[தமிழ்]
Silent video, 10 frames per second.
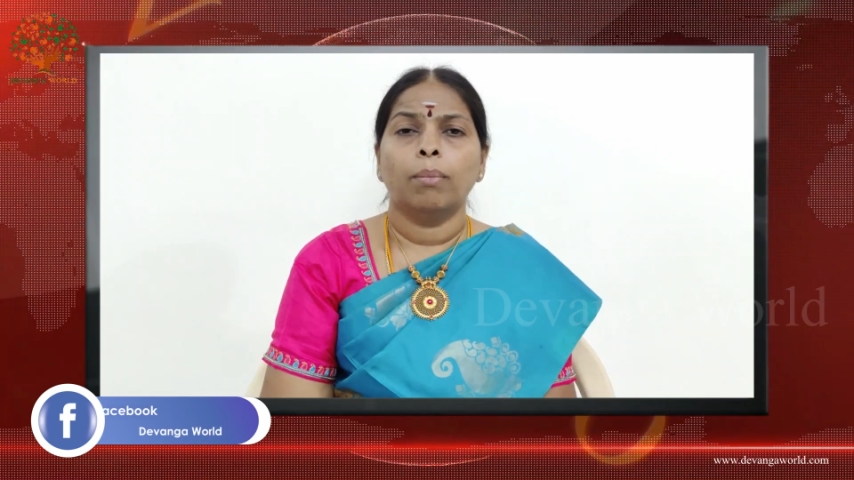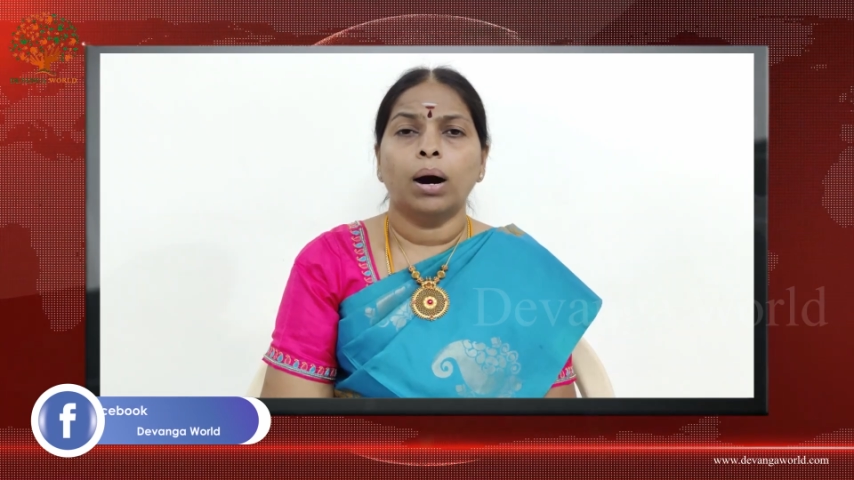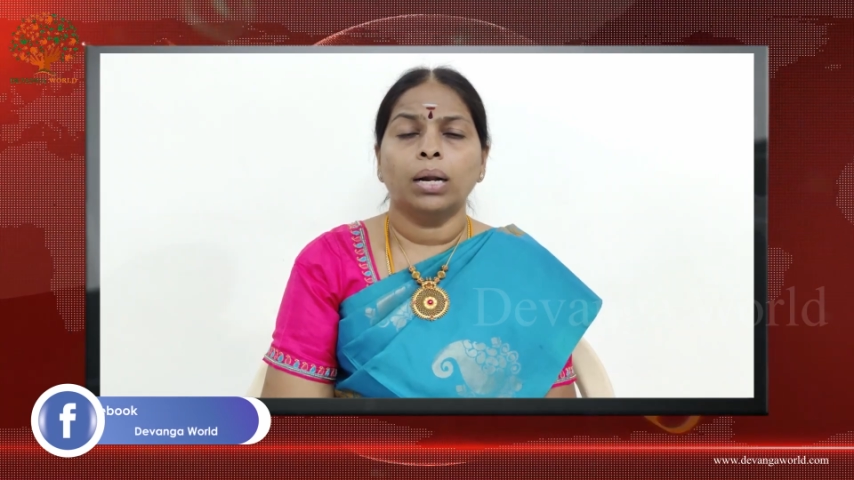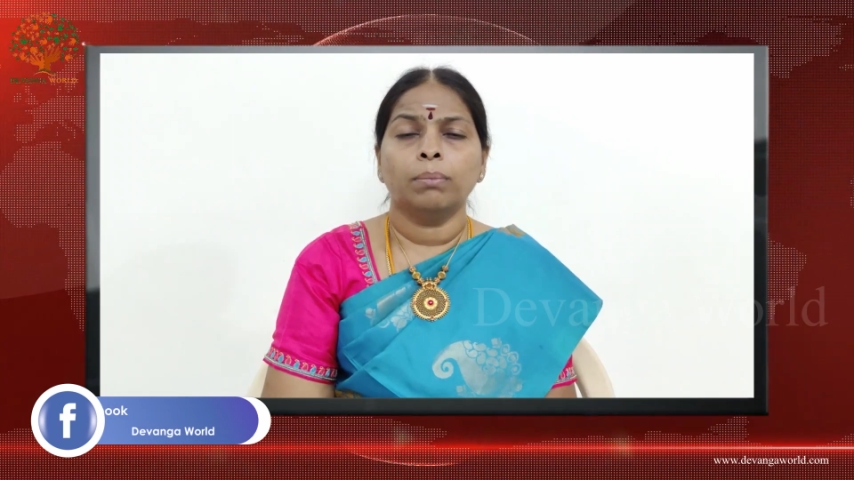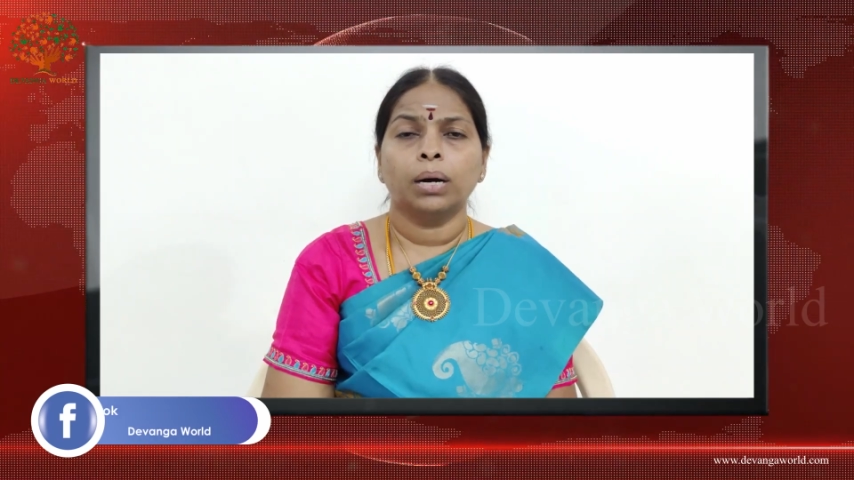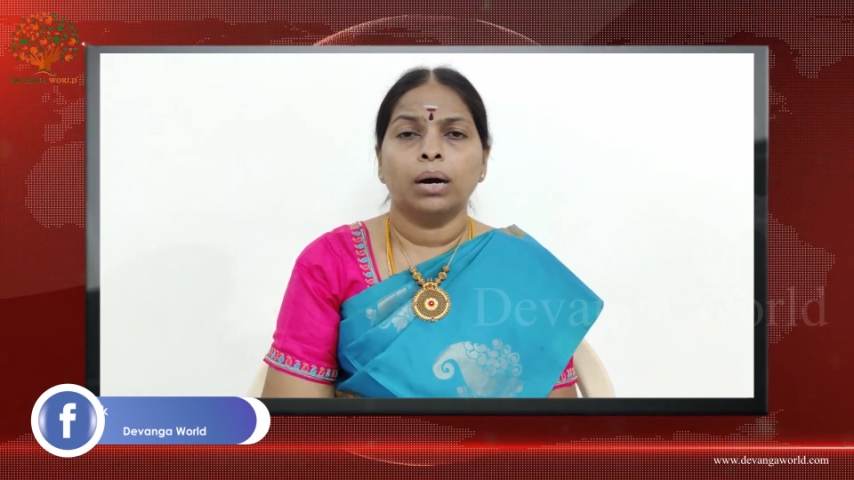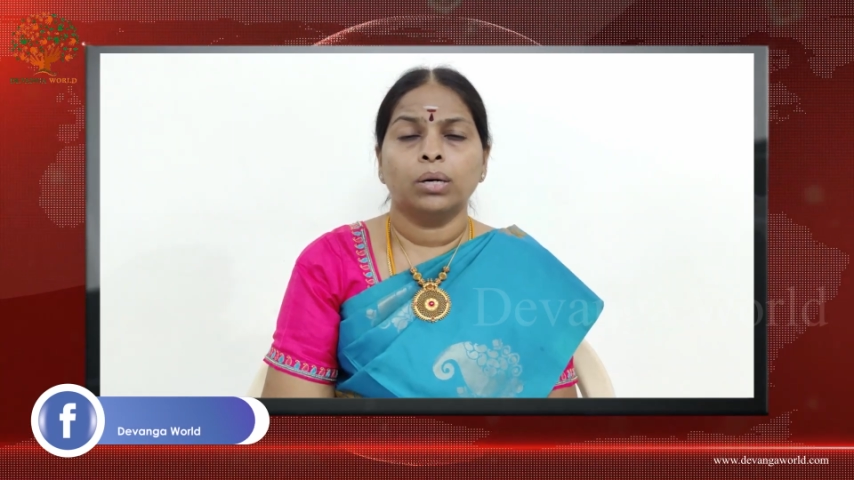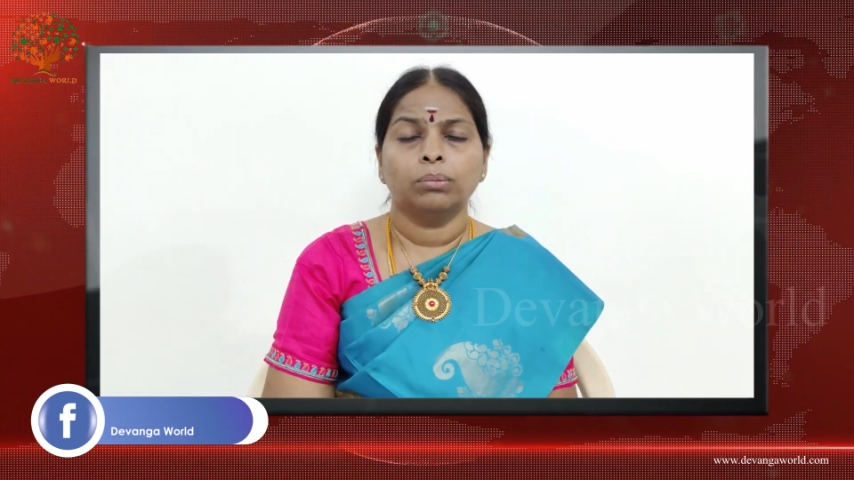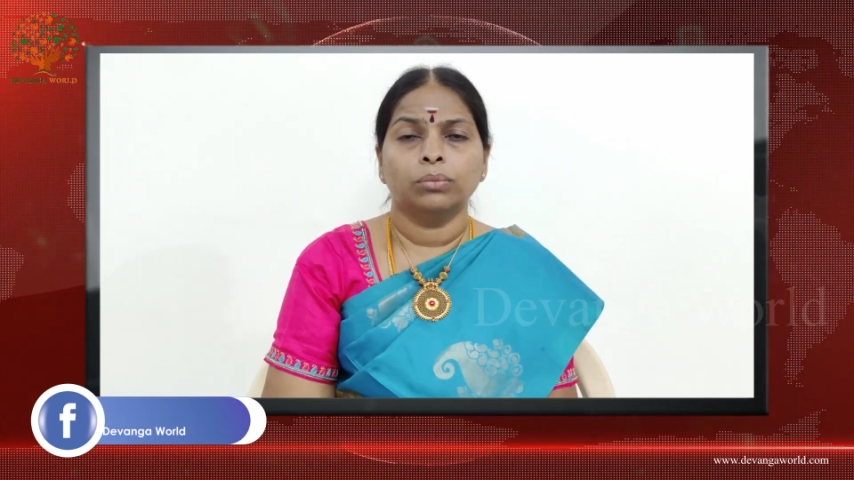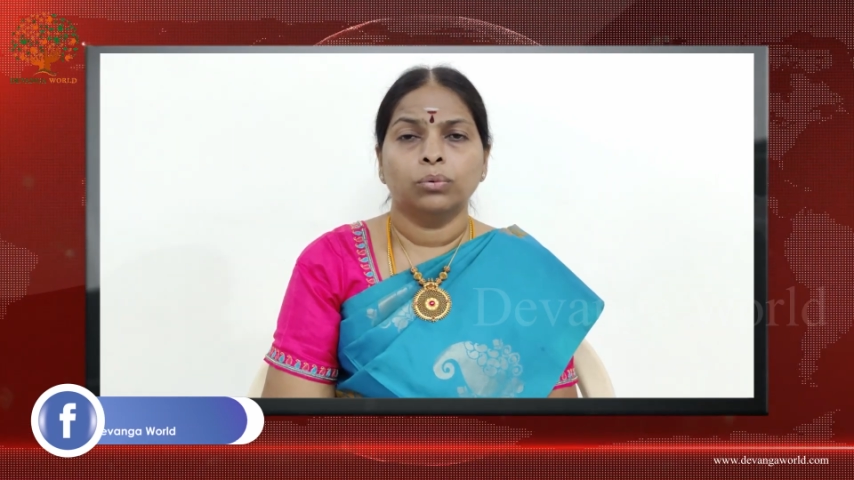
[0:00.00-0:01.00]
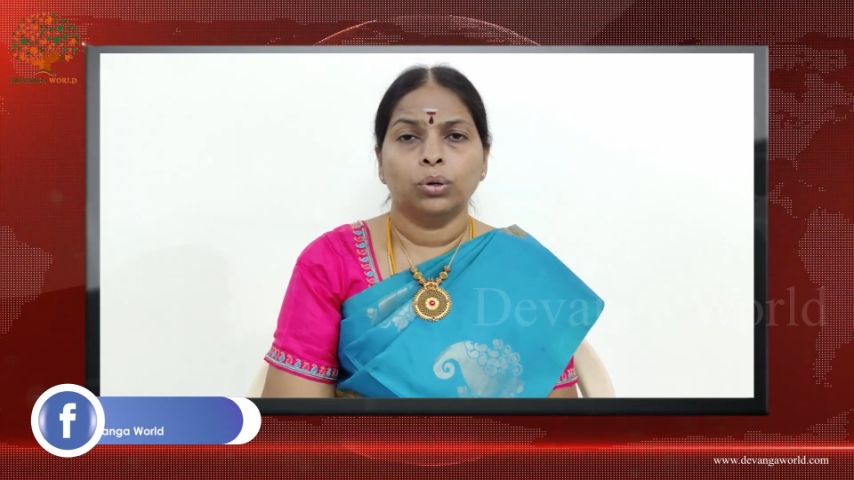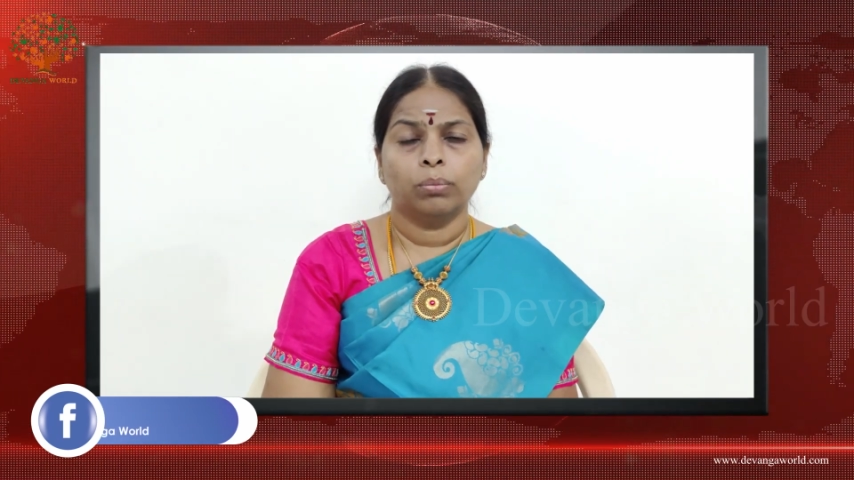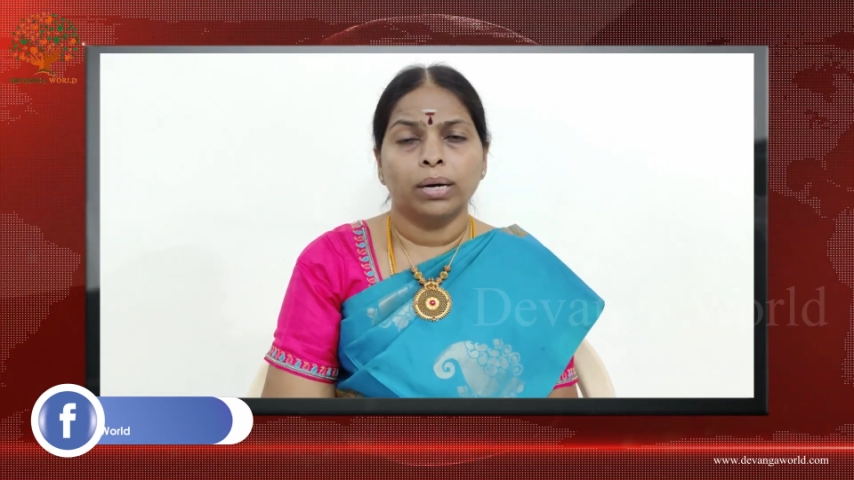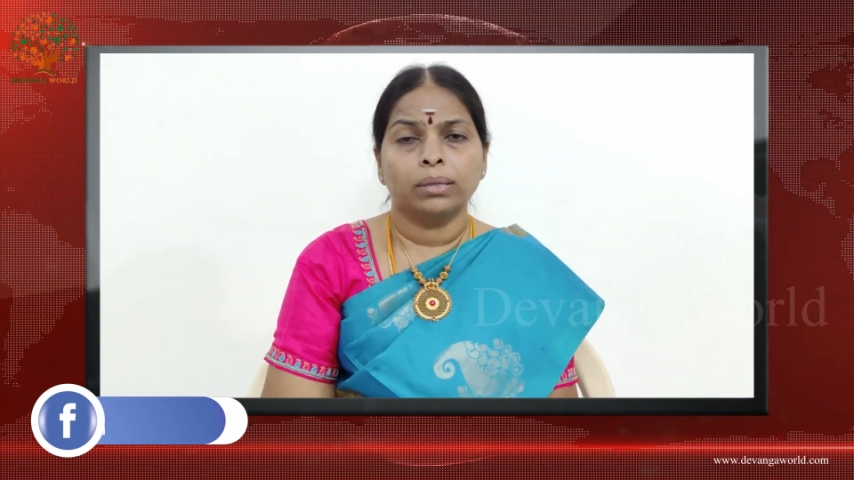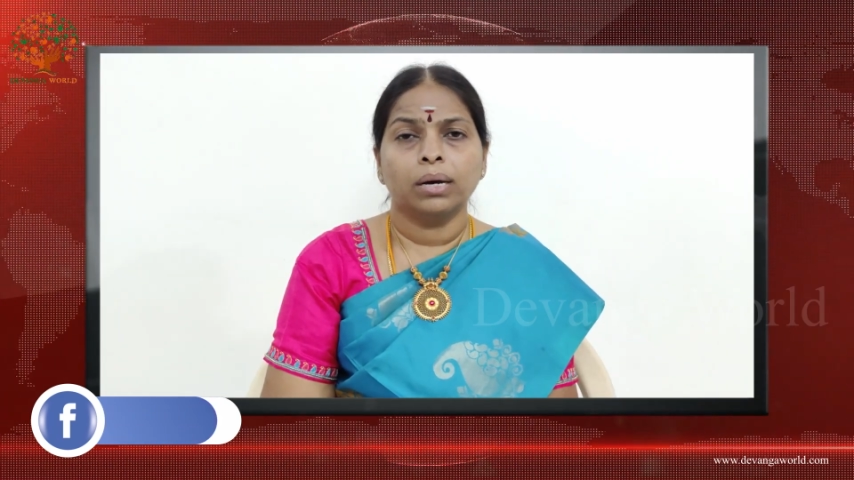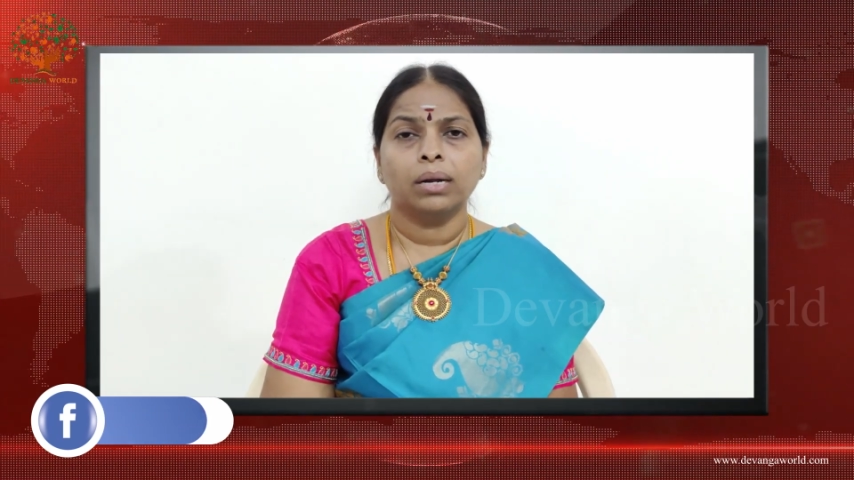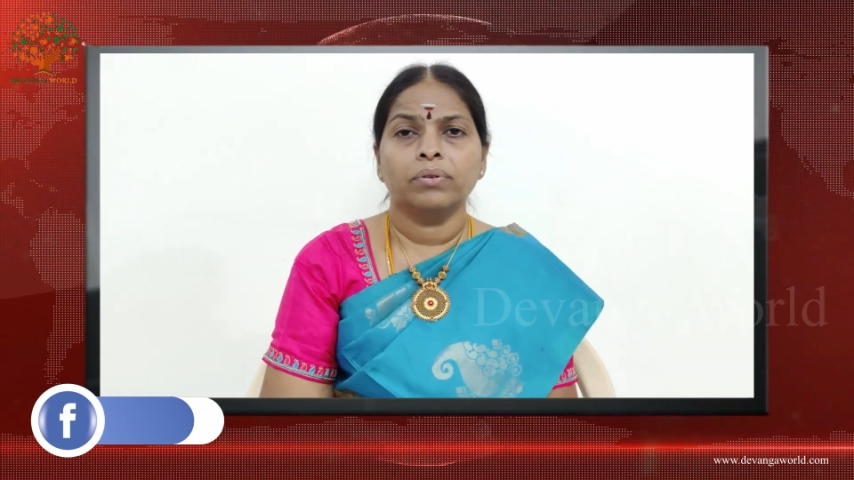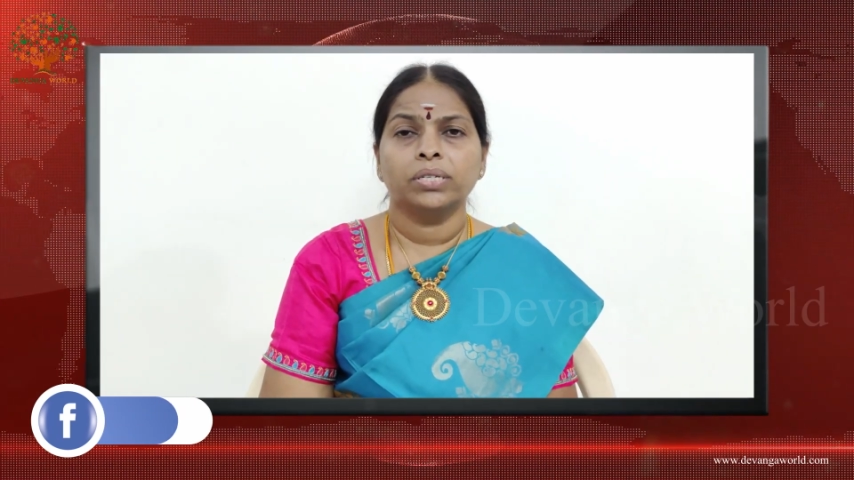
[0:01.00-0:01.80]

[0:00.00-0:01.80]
மானம் காக்கும் ஒரு மகத்தான